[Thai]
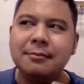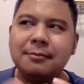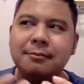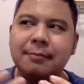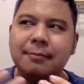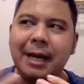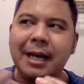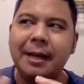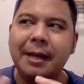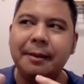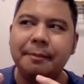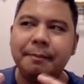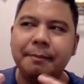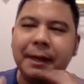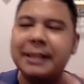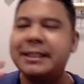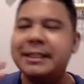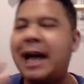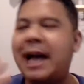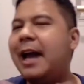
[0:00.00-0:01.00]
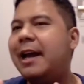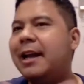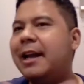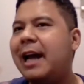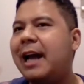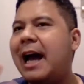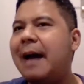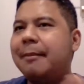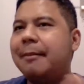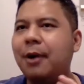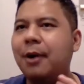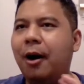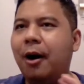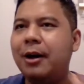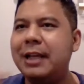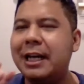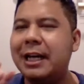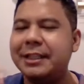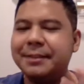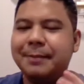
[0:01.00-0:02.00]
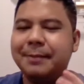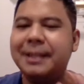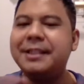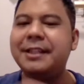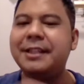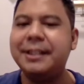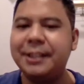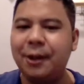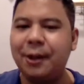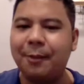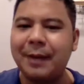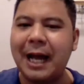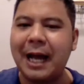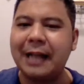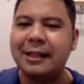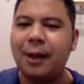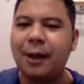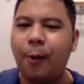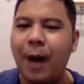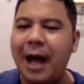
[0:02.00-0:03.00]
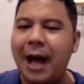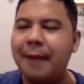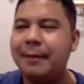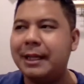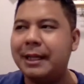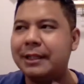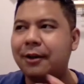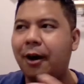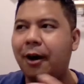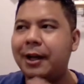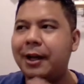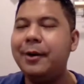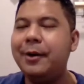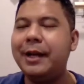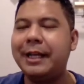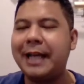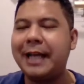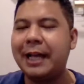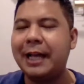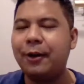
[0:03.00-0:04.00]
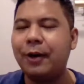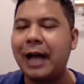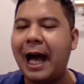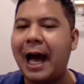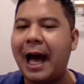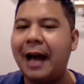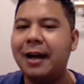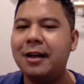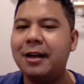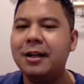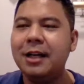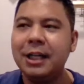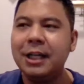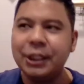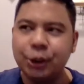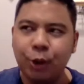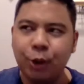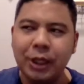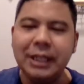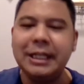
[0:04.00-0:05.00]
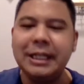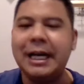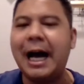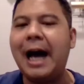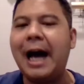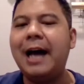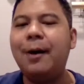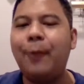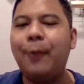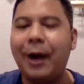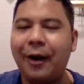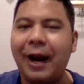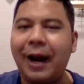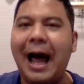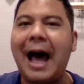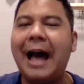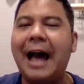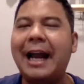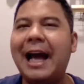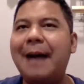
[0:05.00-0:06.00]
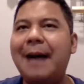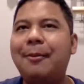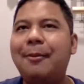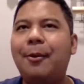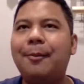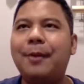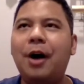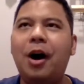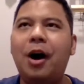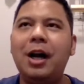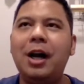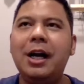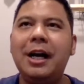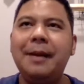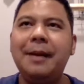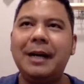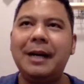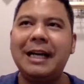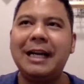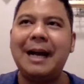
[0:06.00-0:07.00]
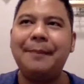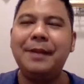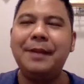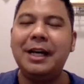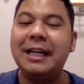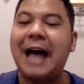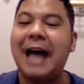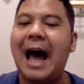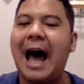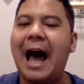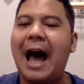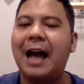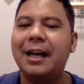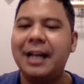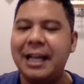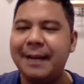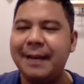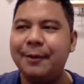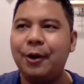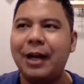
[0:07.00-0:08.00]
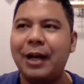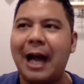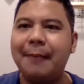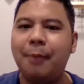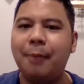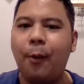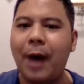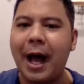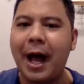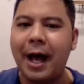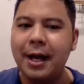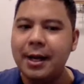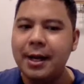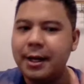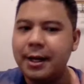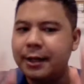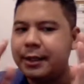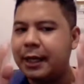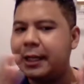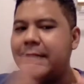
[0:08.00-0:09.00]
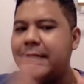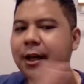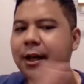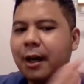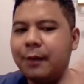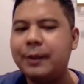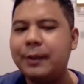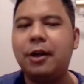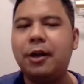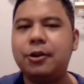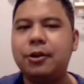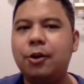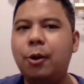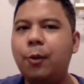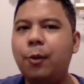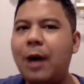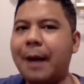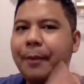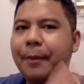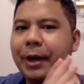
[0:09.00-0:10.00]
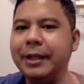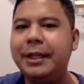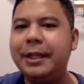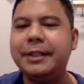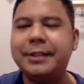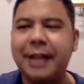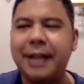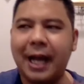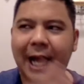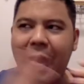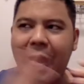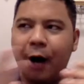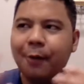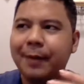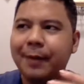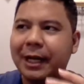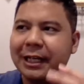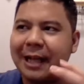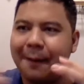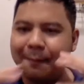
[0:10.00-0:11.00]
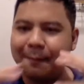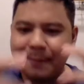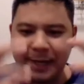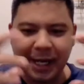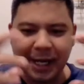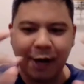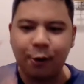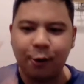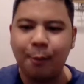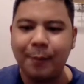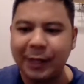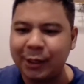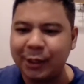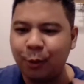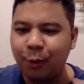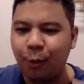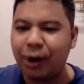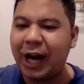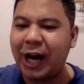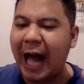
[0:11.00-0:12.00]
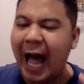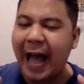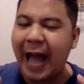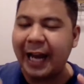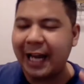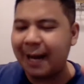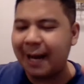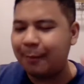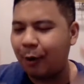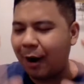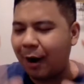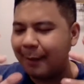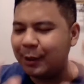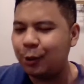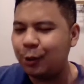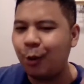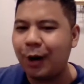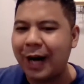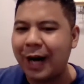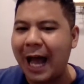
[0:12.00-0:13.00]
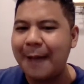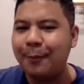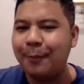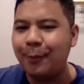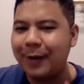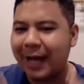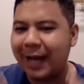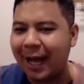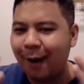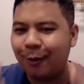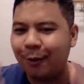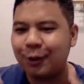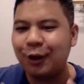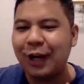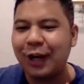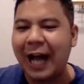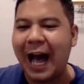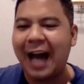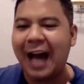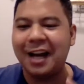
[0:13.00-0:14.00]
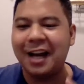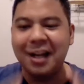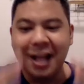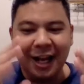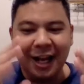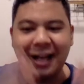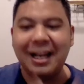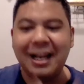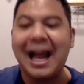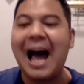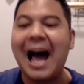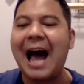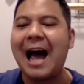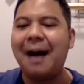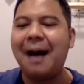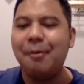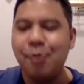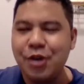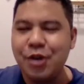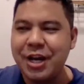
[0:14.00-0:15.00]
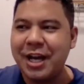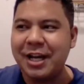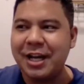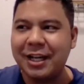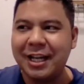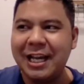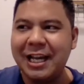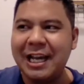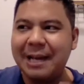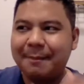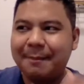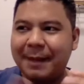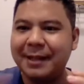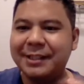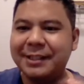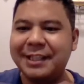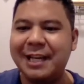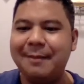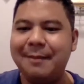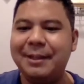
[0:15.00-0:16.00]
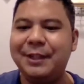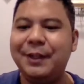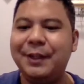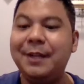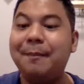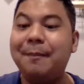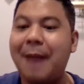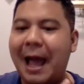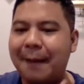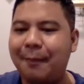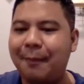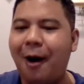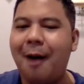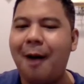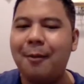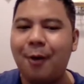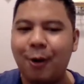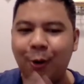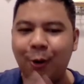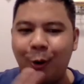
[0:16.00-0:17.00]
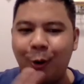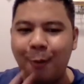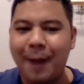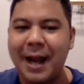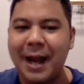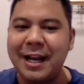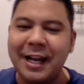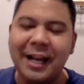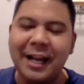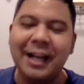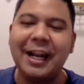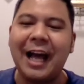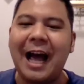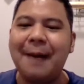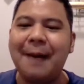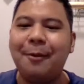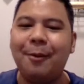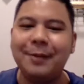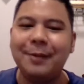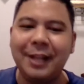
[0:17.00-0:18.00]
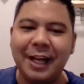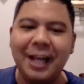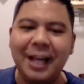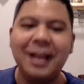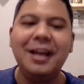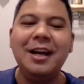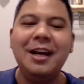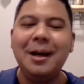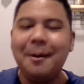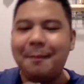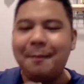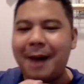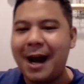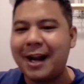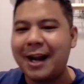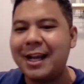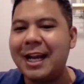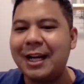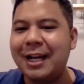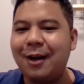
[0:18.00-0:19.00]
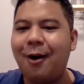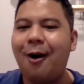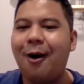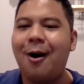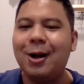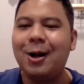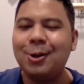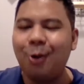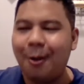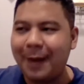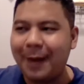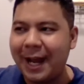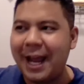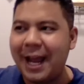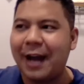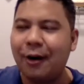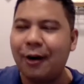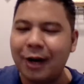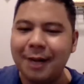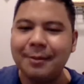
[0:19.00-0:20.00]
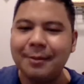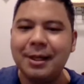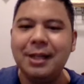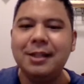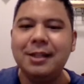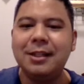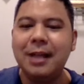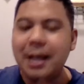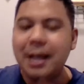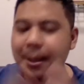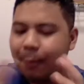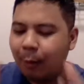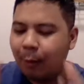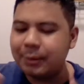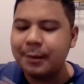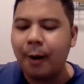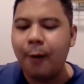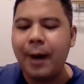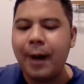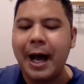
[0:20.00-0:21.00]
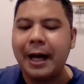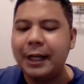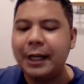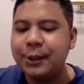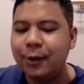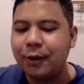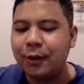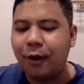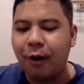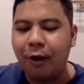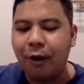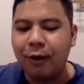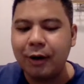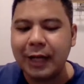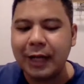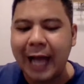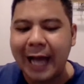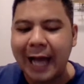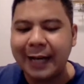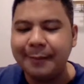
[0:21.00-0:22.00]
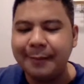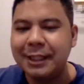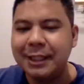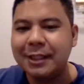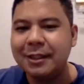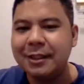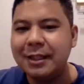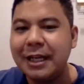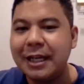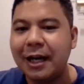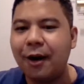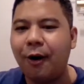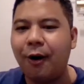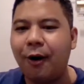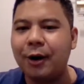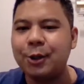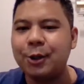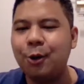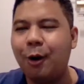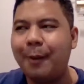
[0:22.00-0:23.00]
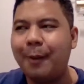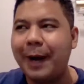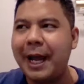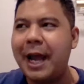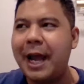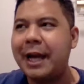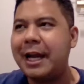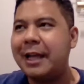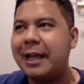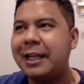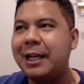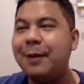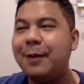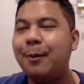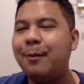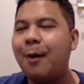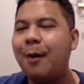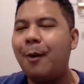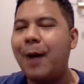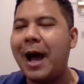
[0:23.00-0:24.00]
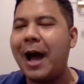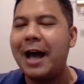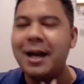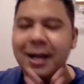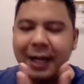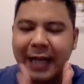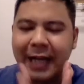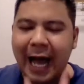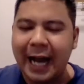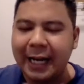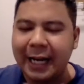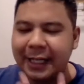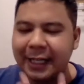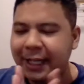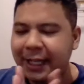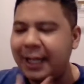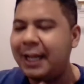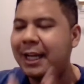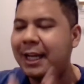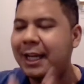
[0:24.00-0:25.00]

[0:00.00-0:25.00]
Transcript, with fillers: ไม่เปิดใจนะครับก็ยังไม่สนิทสนมกันแต่ว่าเหมือนทอดฮิวอิตแกต้องการช่วยเหลือไวโอลานะครับผมก็เลยเหมือนกับเดินทางหนีไปด้วยกันเพราะว่าอย่างที่เกริ่นไว้ตอนต้นว่า Prentiss เนี่ยเขาเหมือนกับมีอารมณ์เป็นตัวร้ายนะครับพอเขาเป็นตัวร้ายปุ๊บเนี่ยเขาก็ต้องการล่าผู้หญิงที่เป็นสิ่งมีชีวิตที่แปลกปลอมของโลกใบนี้นะครับผมทีนี้ภารกิจของตัวพระเอกก็เริ่มขึ้นผมจะบอกว่าในส่วนของการดำเนินเรื่องของตัวพระเอกเนี่ยอย่างที่ผมบอกว่าการที่